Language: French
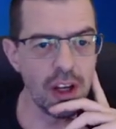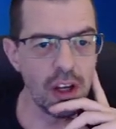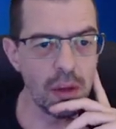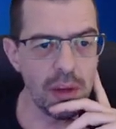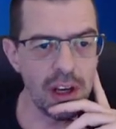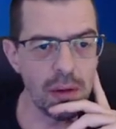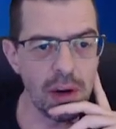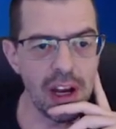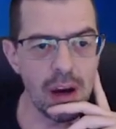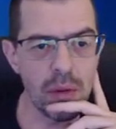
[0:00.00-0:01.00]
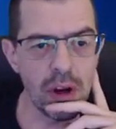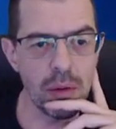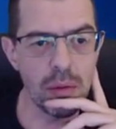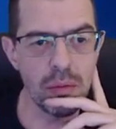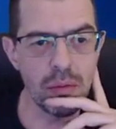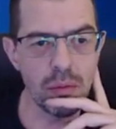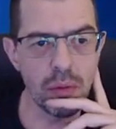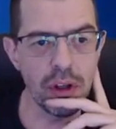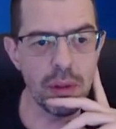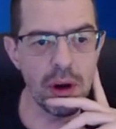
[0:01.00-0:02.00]
Mais voyez, là,
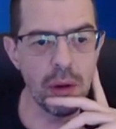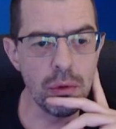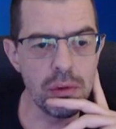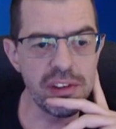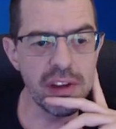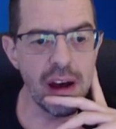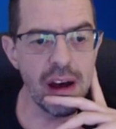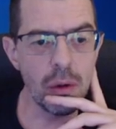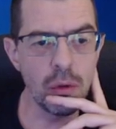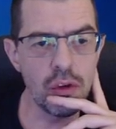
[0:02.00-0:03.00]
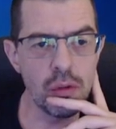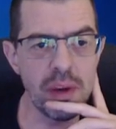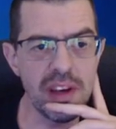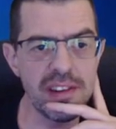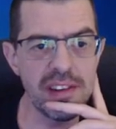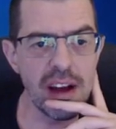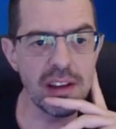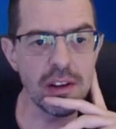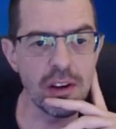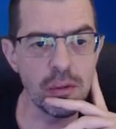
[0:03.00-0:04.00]
prenez par exemple du Star ou du Space
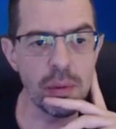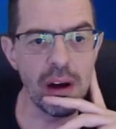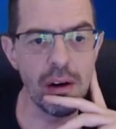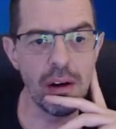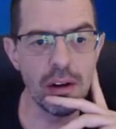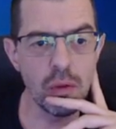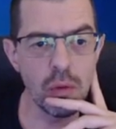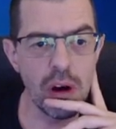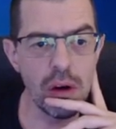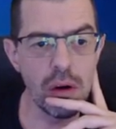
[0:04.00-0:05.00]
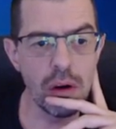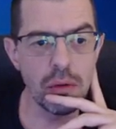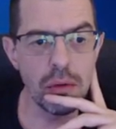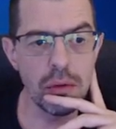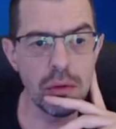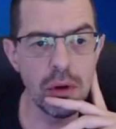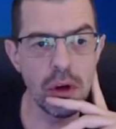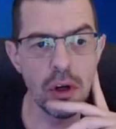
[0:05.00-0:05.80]
Star transparente ou alors du,